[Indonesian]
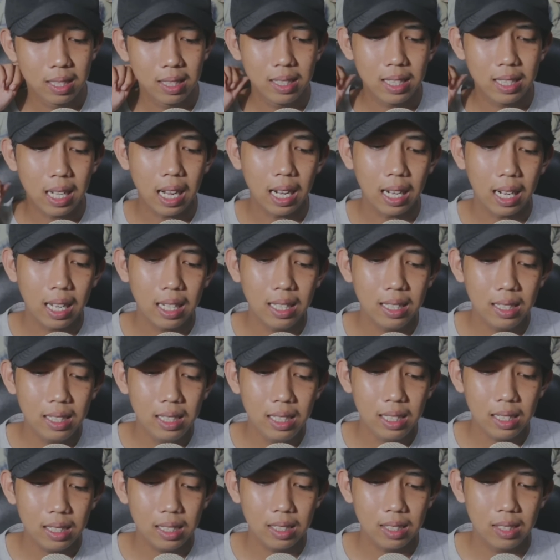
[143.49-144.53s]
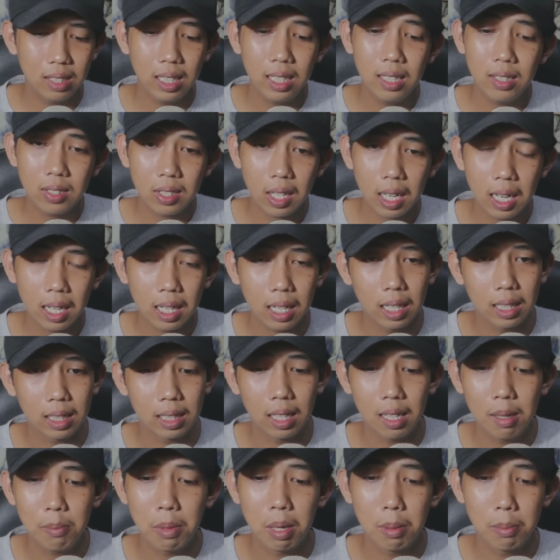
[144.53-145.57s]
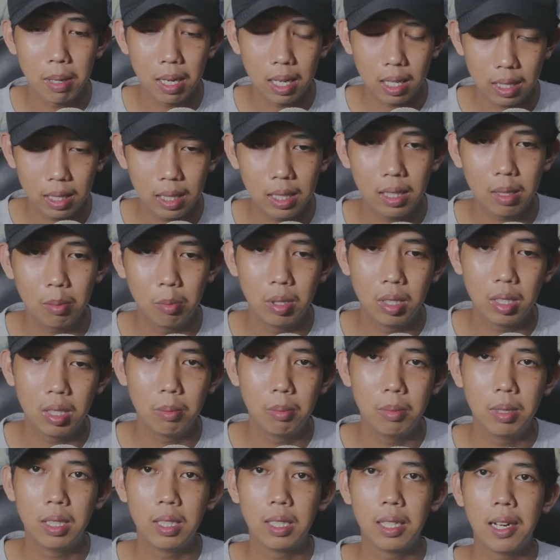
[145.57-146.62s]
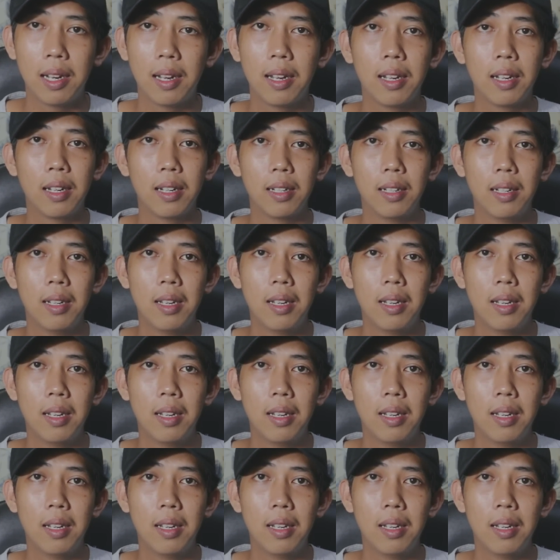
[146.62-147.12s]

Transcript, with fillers: jangan disiksa kata mamahnya teman-teman nah